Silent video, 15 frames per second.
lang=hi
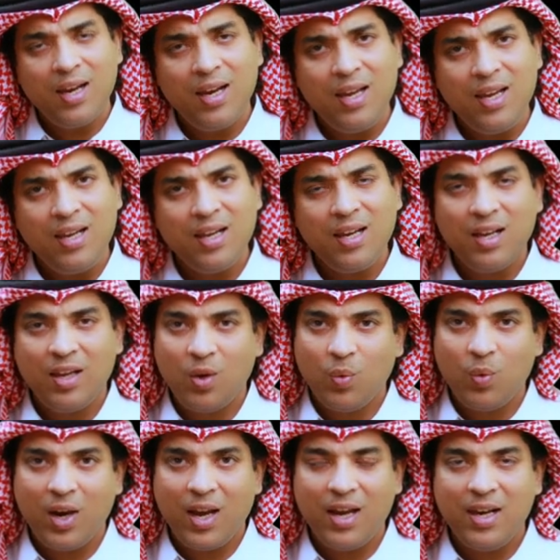अलैना
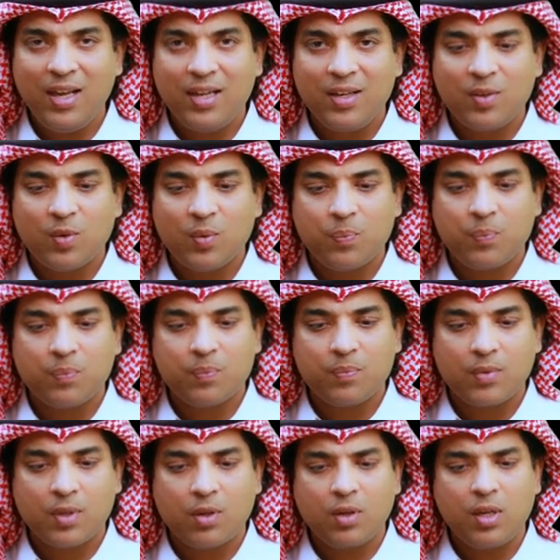व अलैकुम
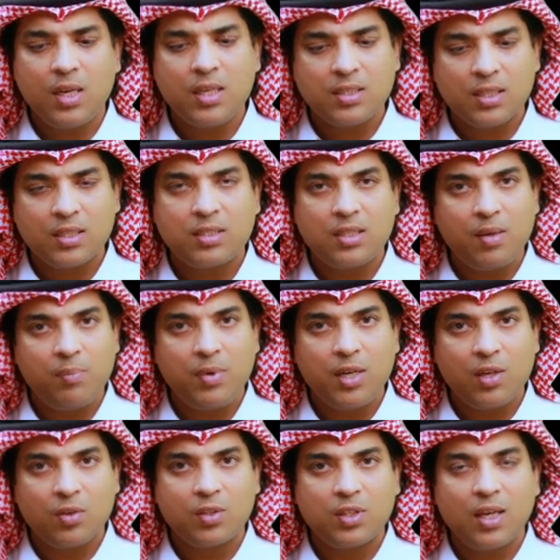ओके इसका सेम
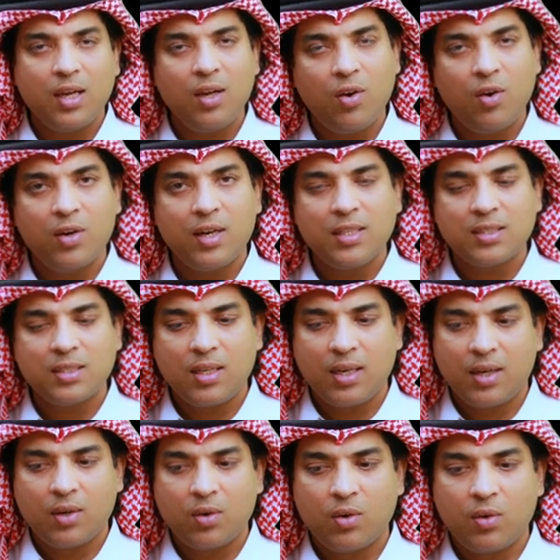मीनिंग होता है ऑन अस
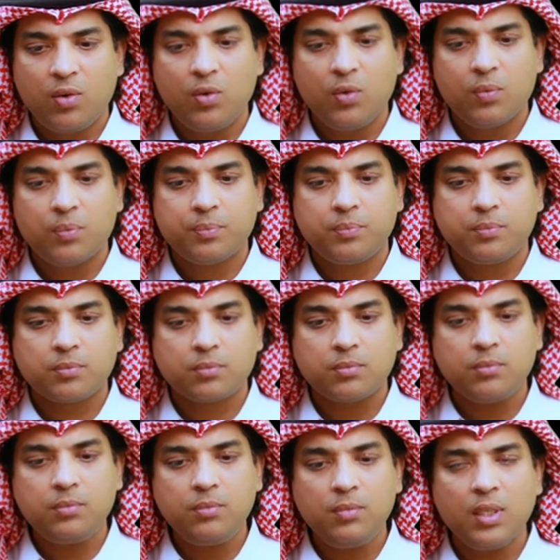एंड ऑन यू
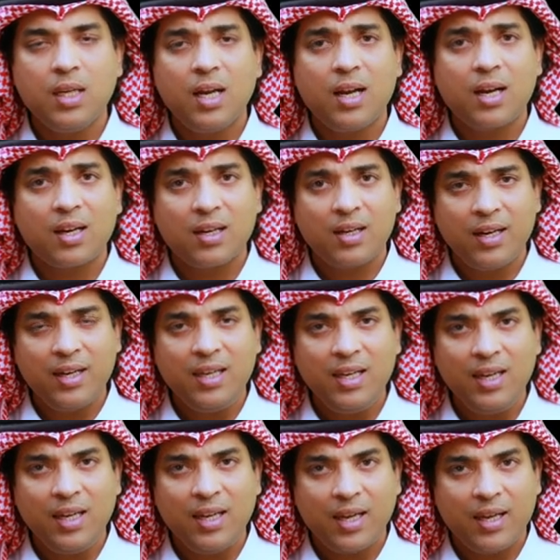अगर
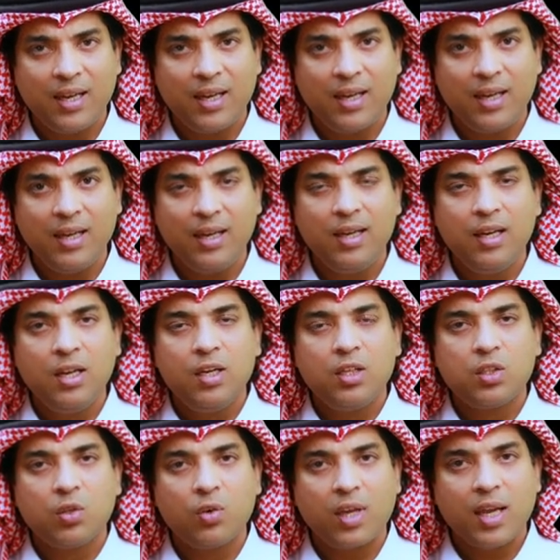लड़की ने कहना है
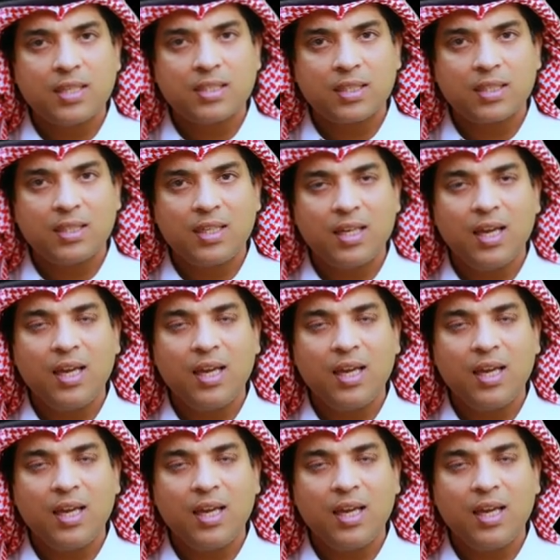तो वो कह सकती